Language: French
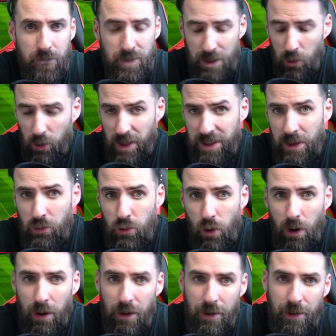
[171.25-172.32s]
Tête d'oreiller qui
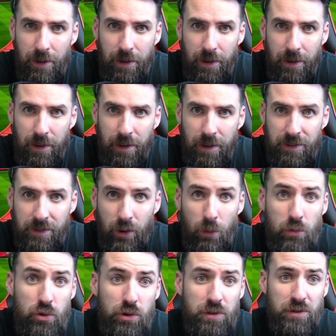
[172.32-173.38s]
court, sans
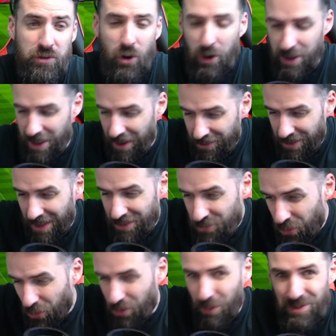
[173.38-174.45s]
muscles, sans rien, qui Il
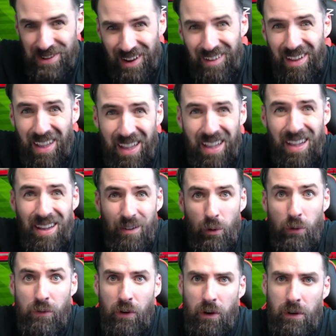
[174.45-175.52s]
court comme ça
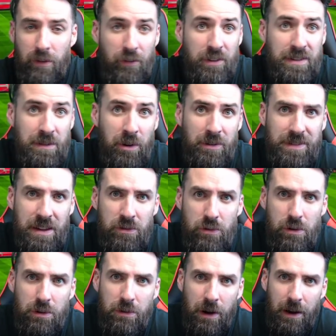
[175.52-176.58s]
au vent. Forcément, c'est
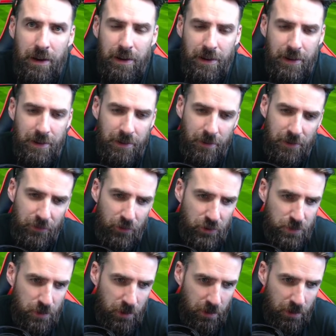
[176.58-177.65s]
nul quoi. Non mais
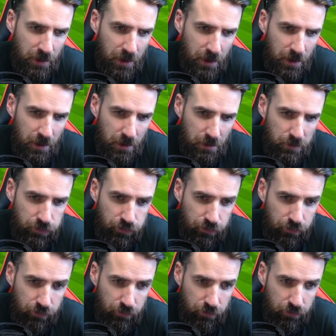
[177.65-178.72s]
franchement,
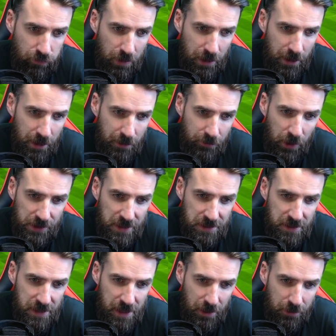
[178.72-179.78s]
faut arrêter de
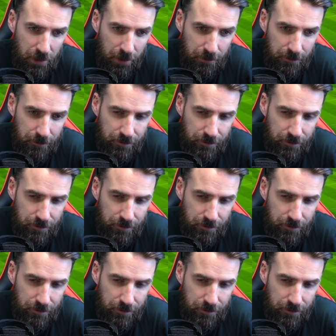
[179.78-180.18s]
délire quoi.